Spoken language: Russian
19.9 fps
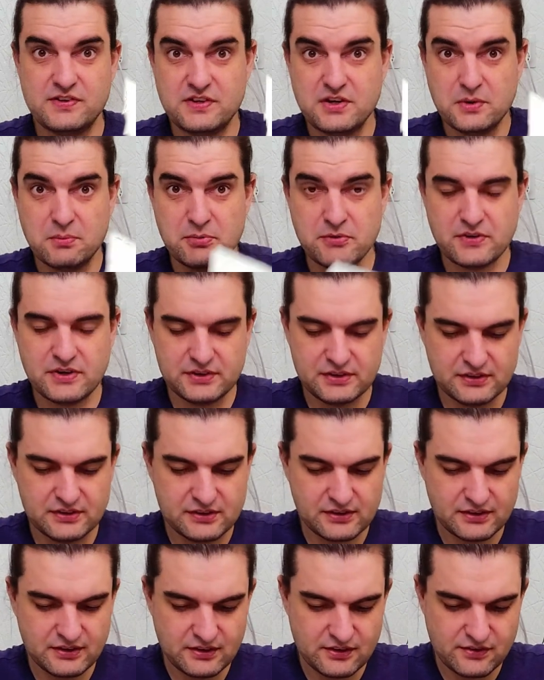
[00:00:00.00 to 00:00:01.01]
Всем привет,
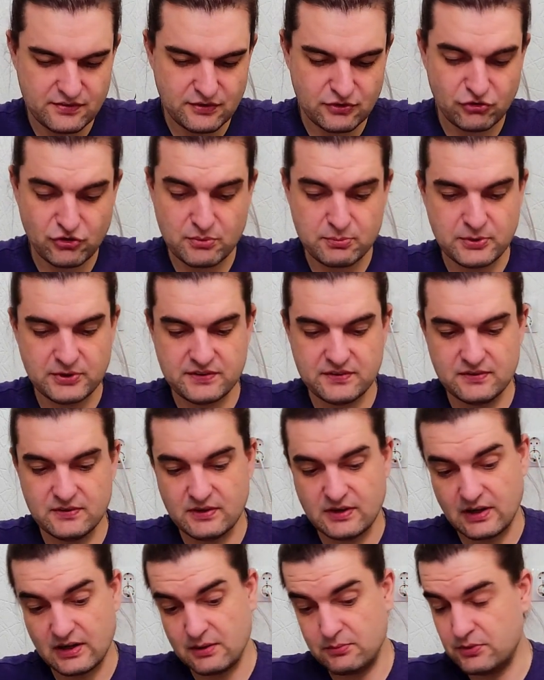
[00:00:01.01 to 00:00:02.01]
интернет! Свежая
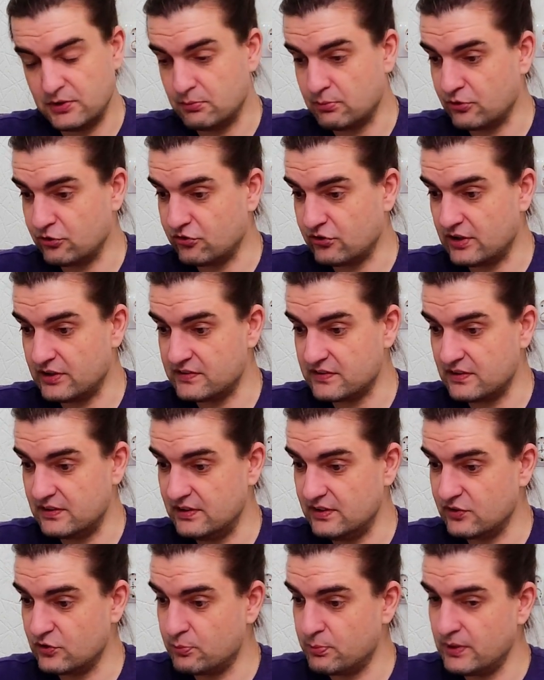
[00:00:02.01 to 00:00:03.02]
посылка ко мне пришла с
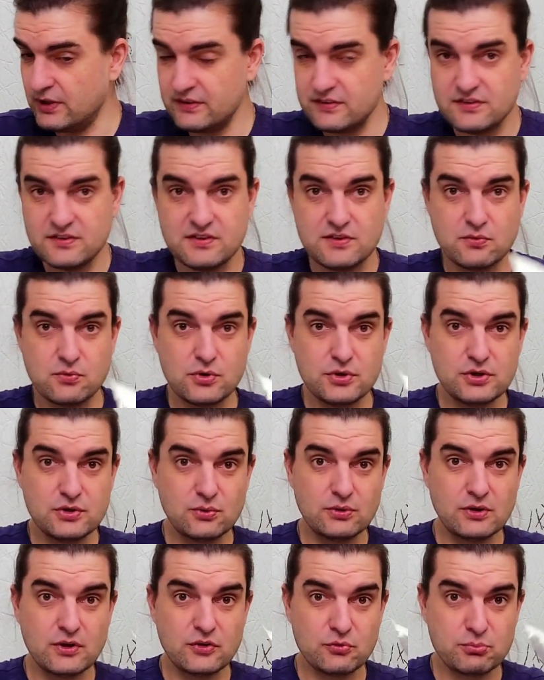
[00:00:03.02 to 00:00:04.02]
Алиэкспресса. сегодня
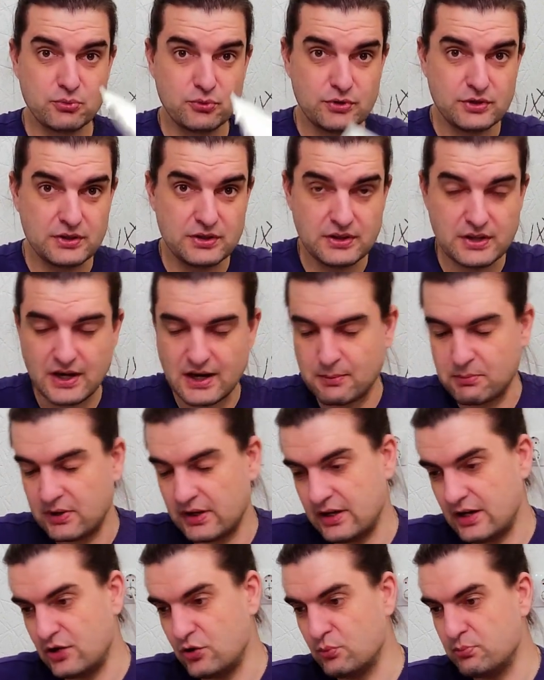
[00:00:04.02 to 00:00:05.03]
у нас будет, да,
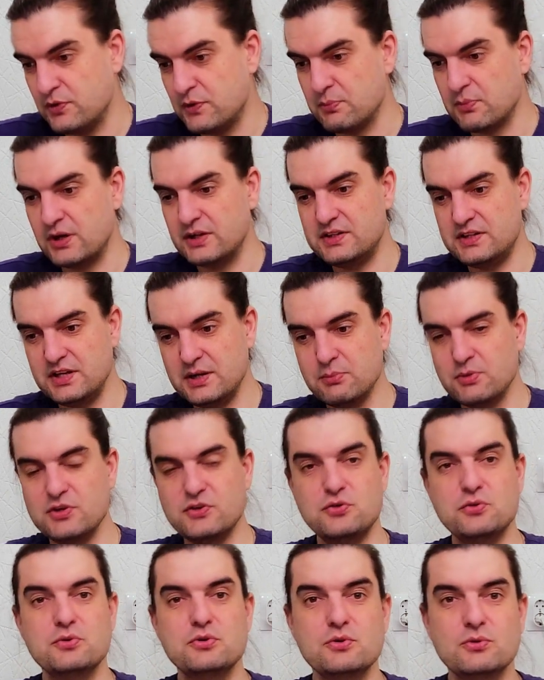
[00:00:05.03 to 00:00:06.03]
моя любимая
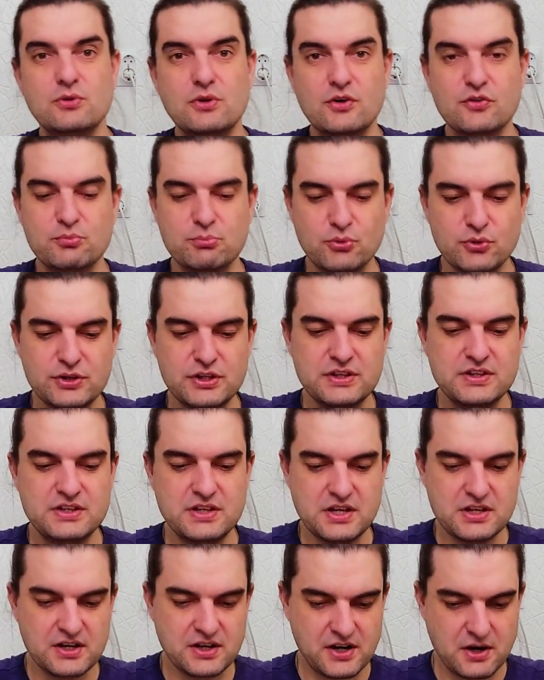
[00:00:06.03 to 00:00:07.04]
тема, сегодня у нас будет
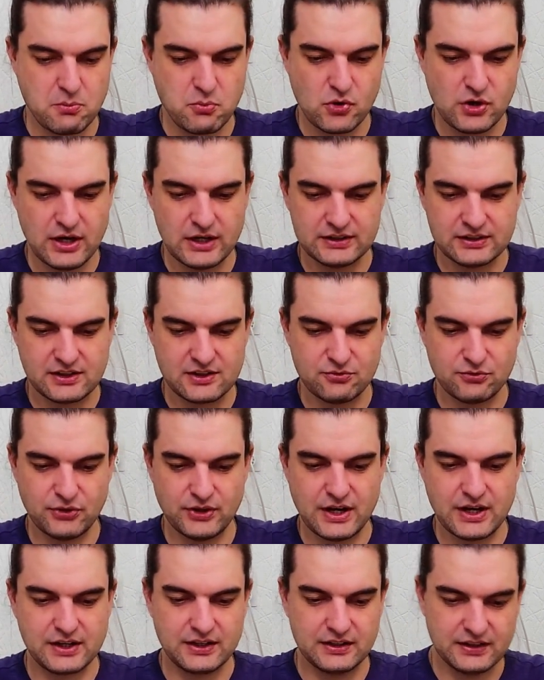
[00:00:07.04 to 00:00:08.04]
день аккумуляторов
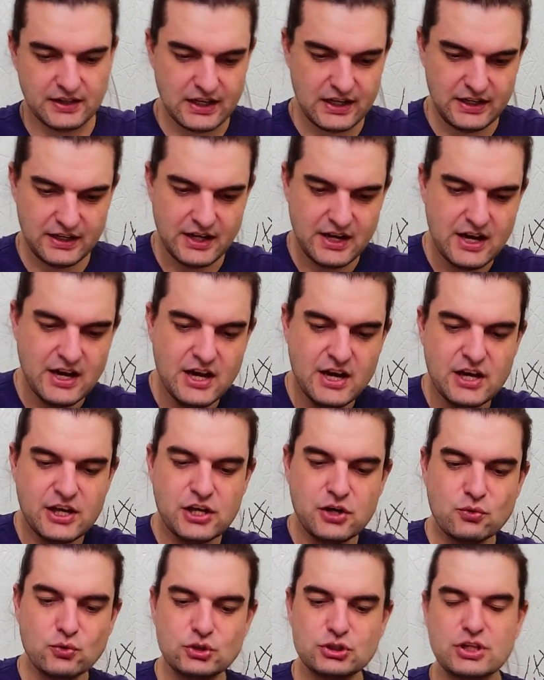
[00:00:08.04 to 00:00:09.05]
на канале,
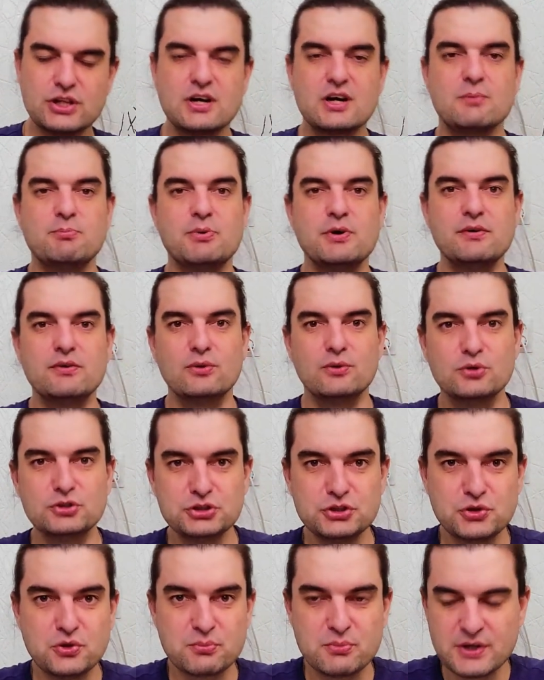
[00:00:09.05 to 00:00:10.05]
и уж так
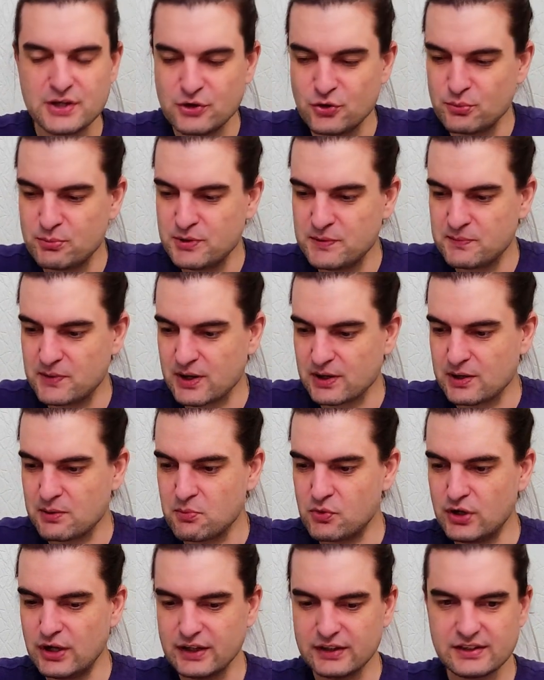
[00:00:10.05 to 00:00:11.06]
повелось, что мои любимые
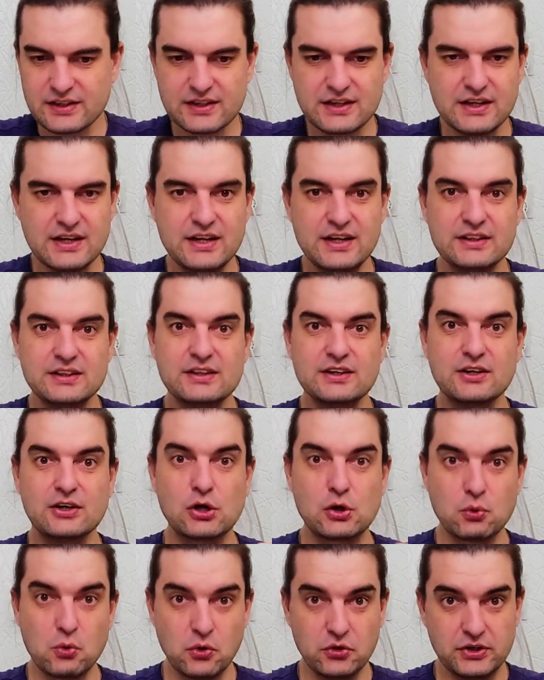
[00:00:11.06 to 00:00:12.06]
аккумуляторы это
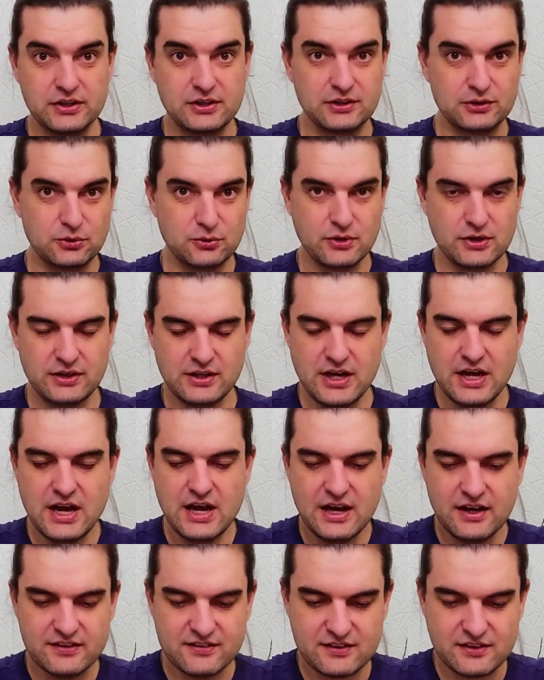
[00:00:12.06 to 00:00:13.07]
кроны, которые
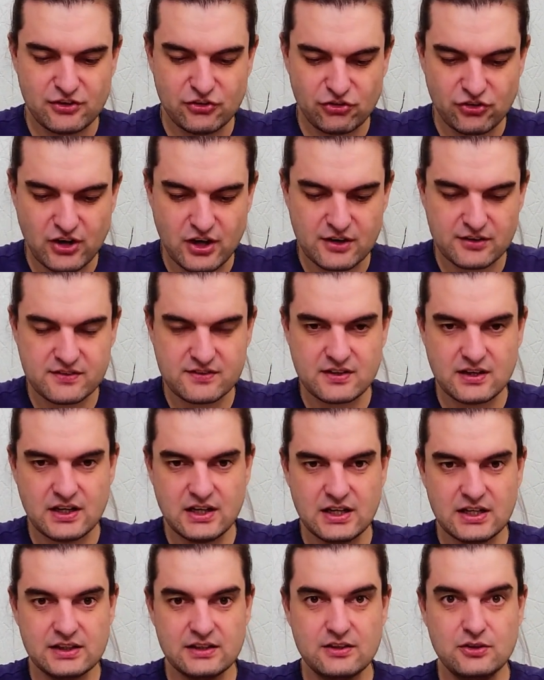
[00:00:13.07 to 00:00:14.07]
заряжаются
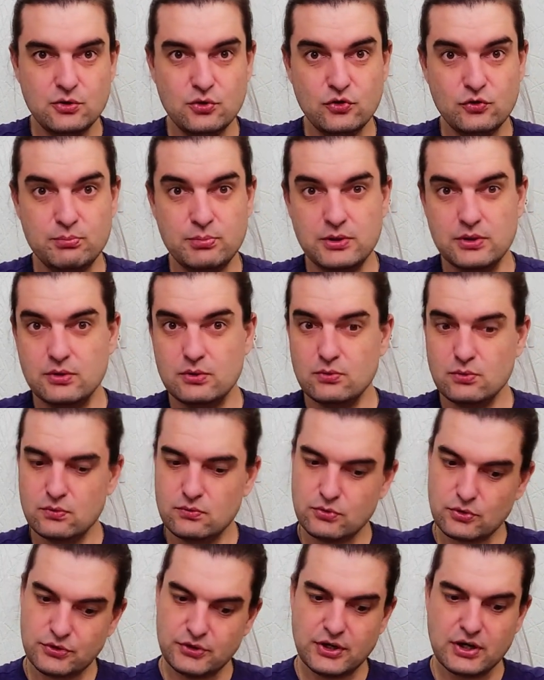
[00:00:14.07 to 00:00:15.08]
от USB.
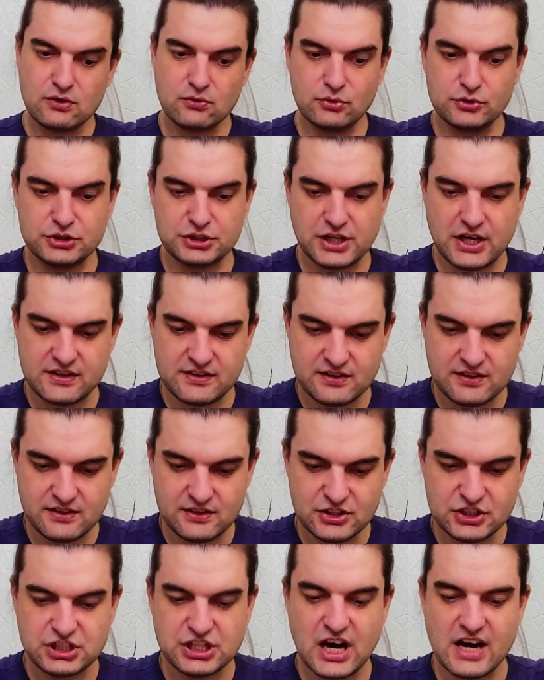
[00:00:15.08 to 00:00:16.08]
Ну, вот так вот
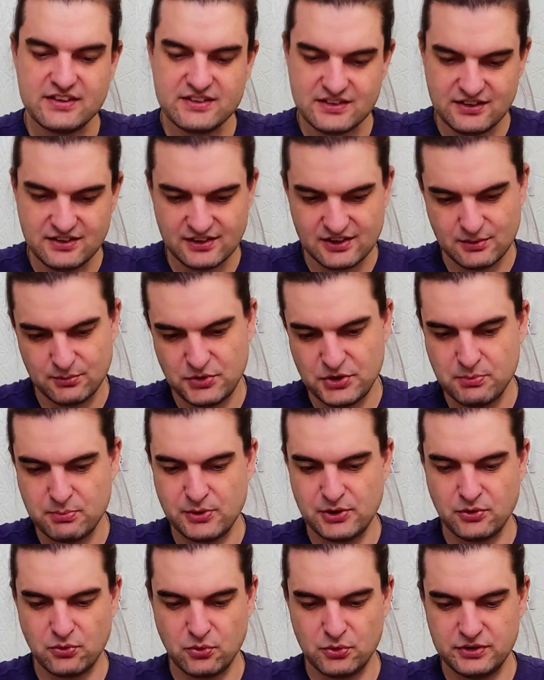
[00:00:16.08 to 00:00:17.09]
части, частенько мне
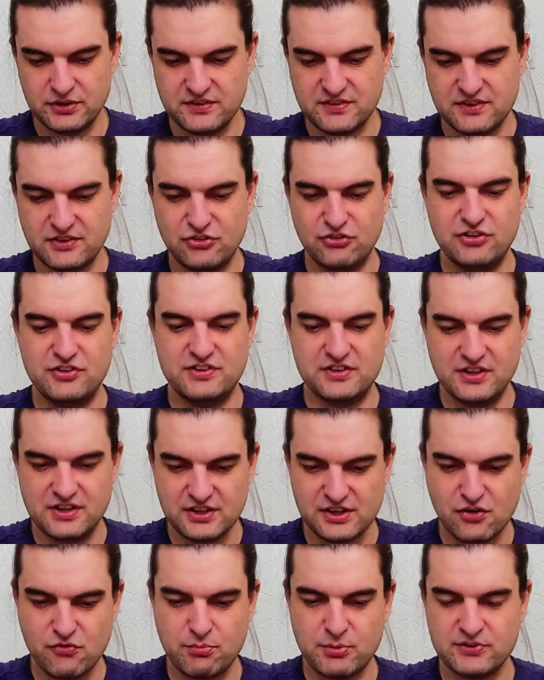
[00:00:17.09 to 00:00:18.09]
приходится,
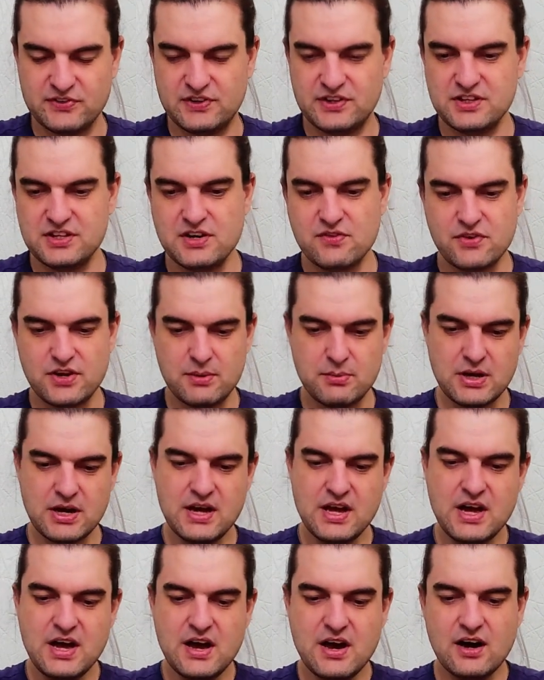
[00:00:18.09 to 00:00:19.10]
частенько в последнее время
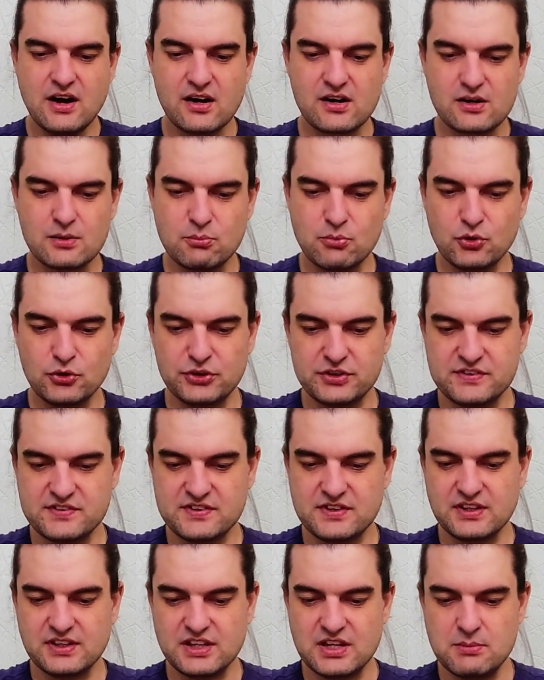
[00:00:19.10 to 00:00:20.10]
работать
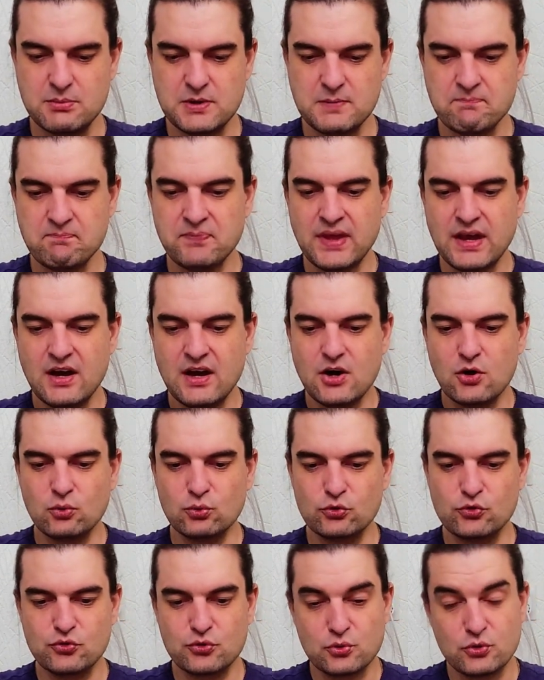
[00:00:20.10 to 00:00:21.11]
с такими
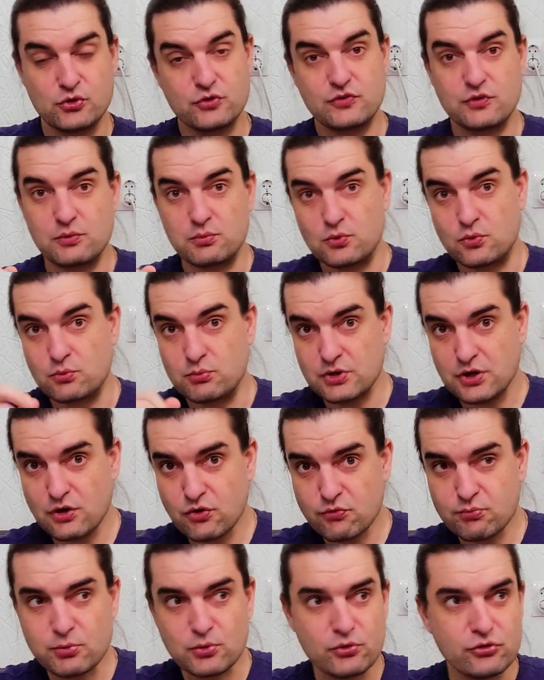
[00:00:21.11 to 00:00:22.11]
устройствами. У
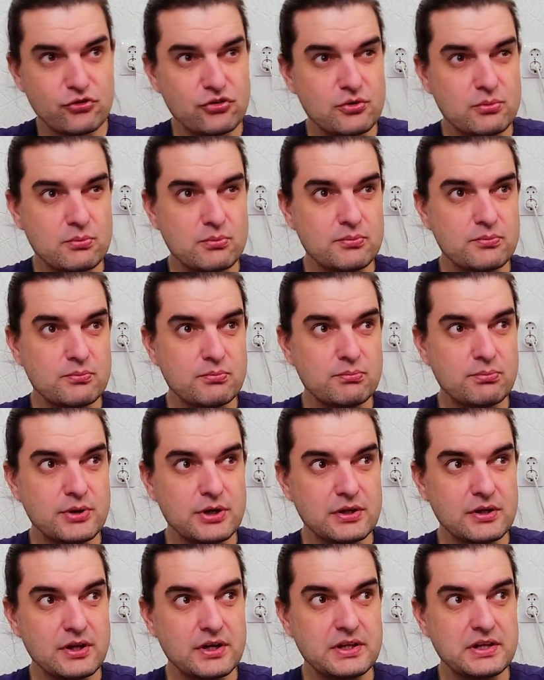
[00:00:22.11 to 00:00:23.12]
меня, впрочем,
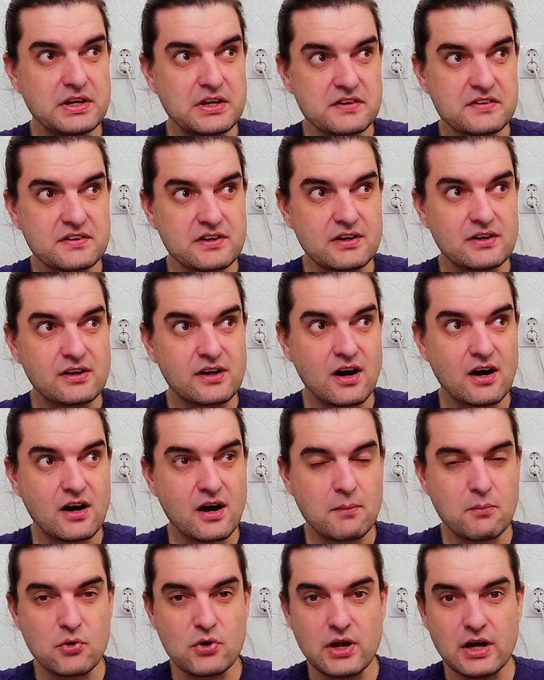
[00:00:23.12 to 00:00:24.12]
было несколько
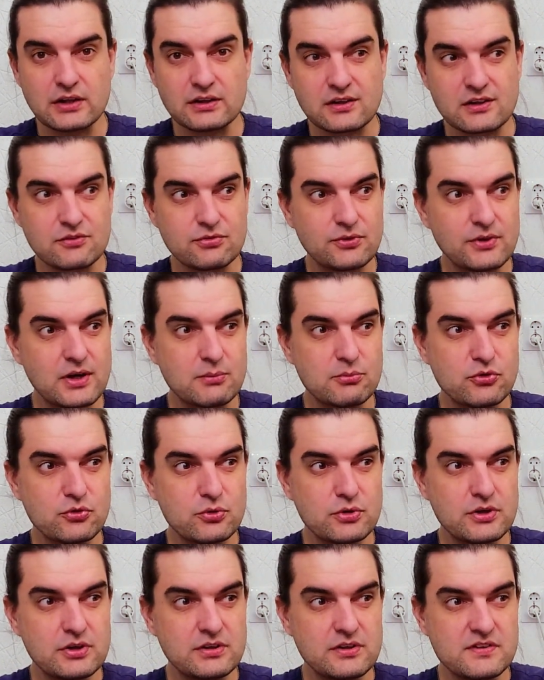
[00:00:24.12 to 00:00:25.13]
аккумуляторов на
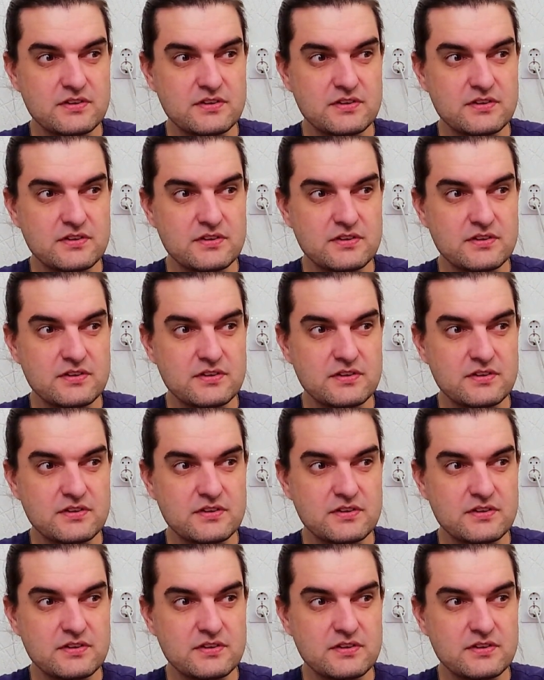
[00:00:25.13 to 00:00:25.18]
обзоре и